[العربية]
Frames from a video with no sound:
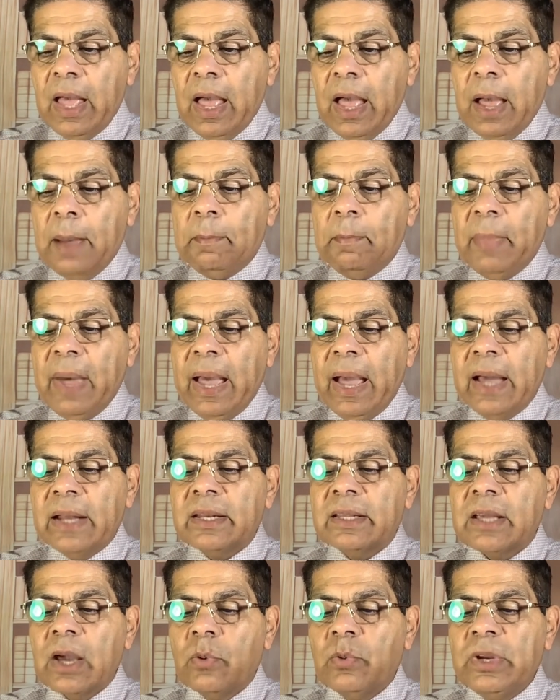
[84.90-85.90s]
اما عن
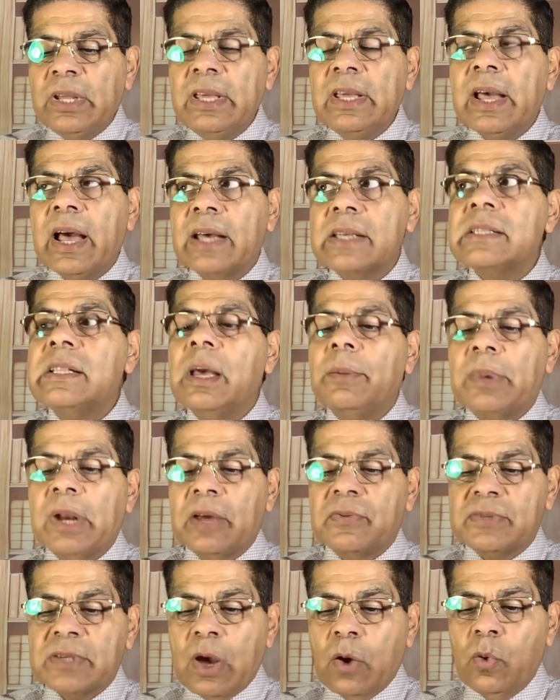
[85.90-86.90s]
كونه اسلم
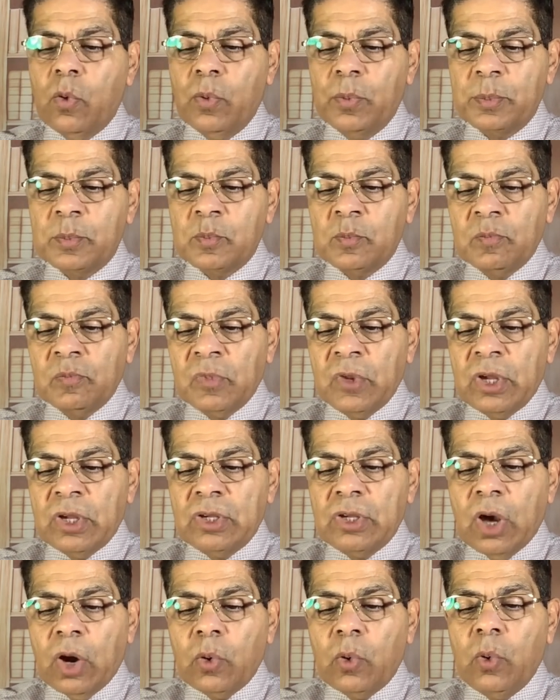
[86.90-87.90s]
نفسه
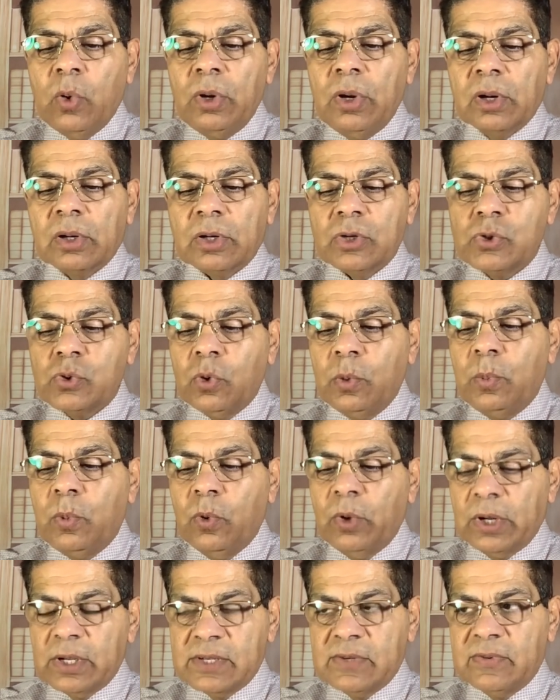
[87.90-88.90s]
يقول الرسول
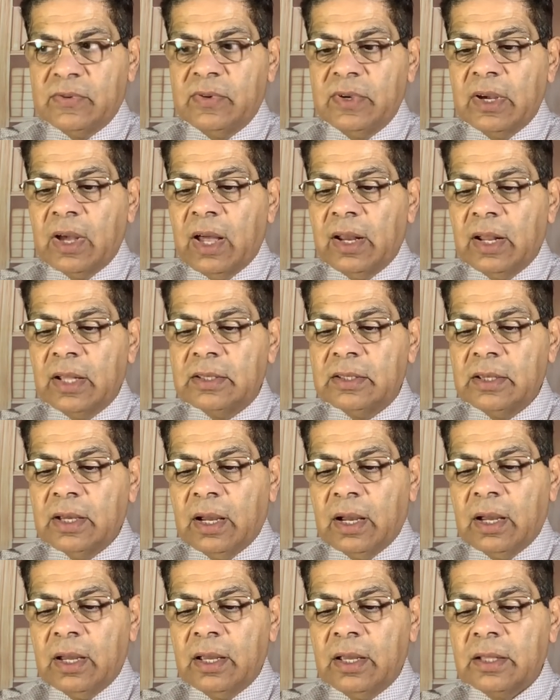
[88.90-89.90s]
بولس في
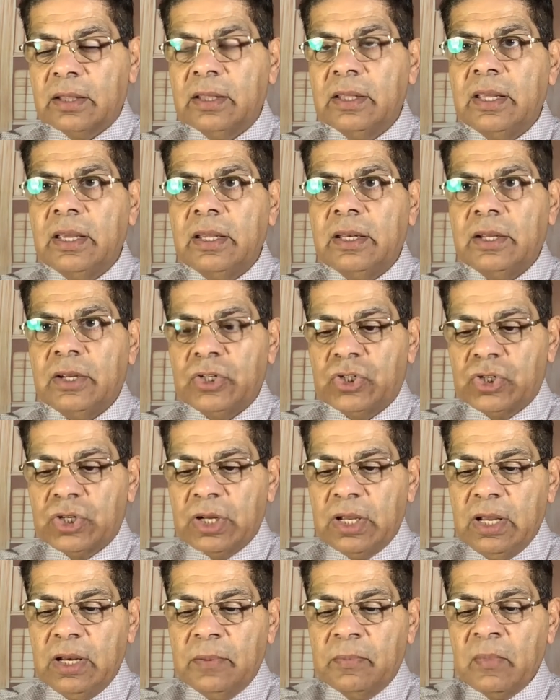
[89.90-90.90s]
غلطية
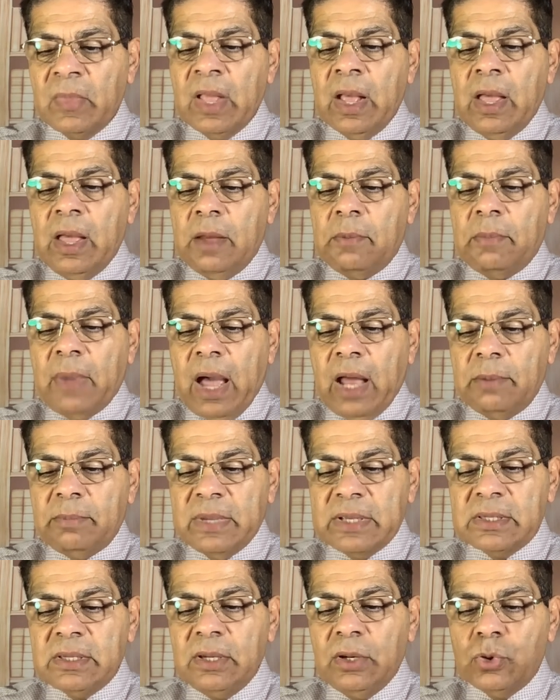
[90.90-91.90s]
22 مع
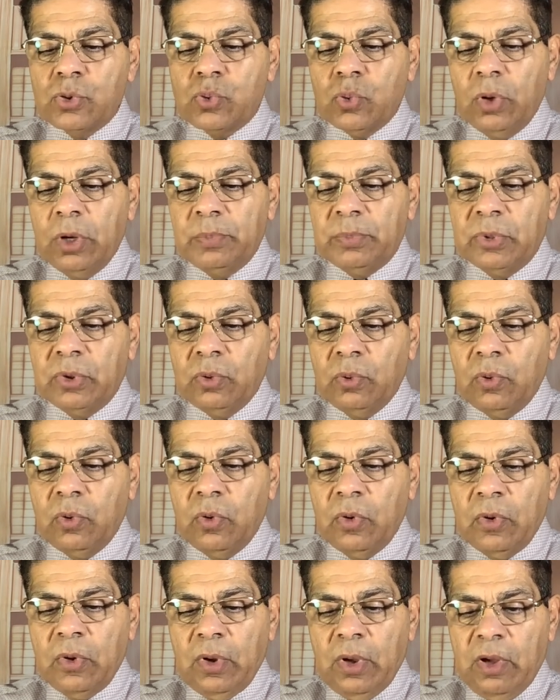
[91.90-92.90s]
المسيح سلطت
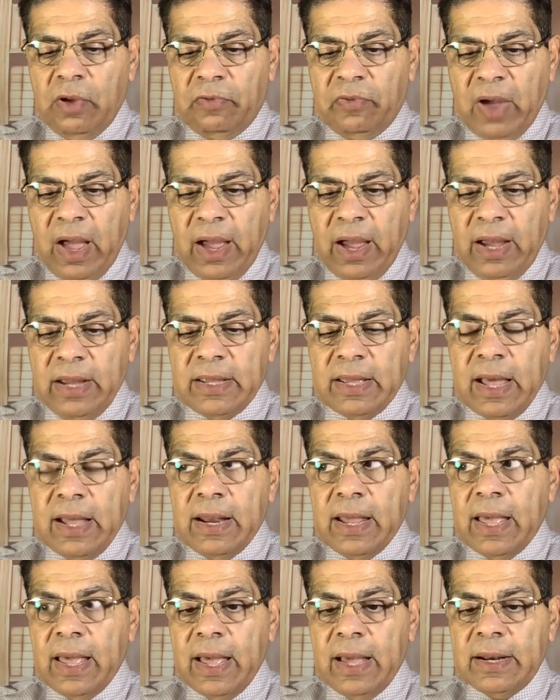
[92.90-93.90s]
فأحيا
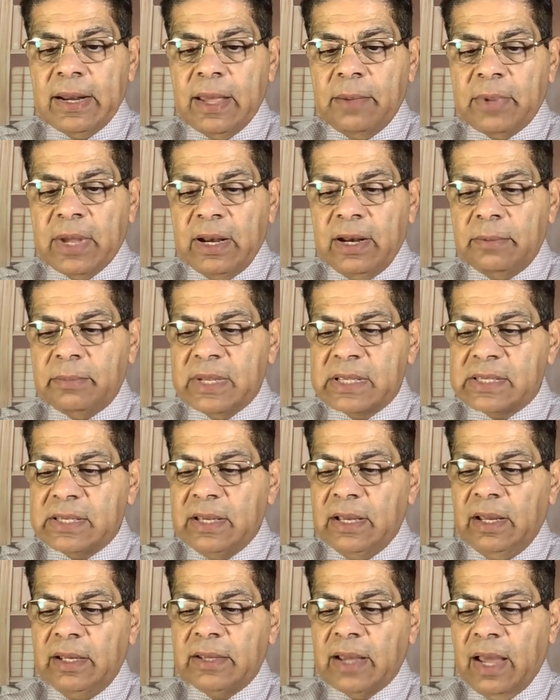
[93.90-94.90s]
لا أنا بل
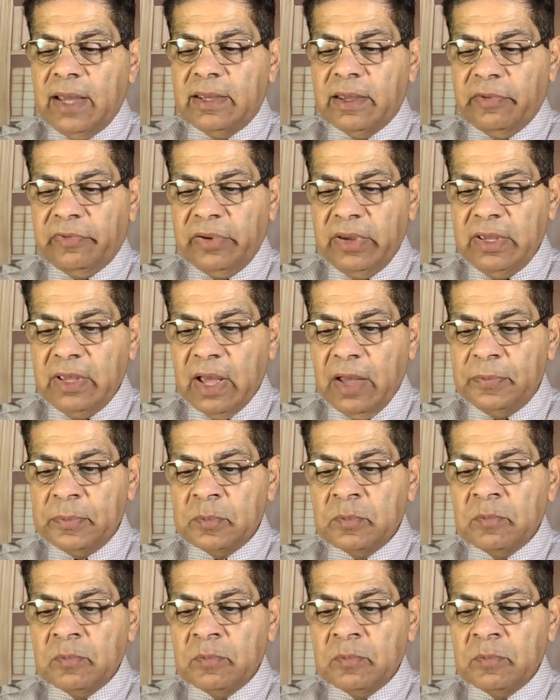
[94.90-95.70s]
المسيح يحيا فيا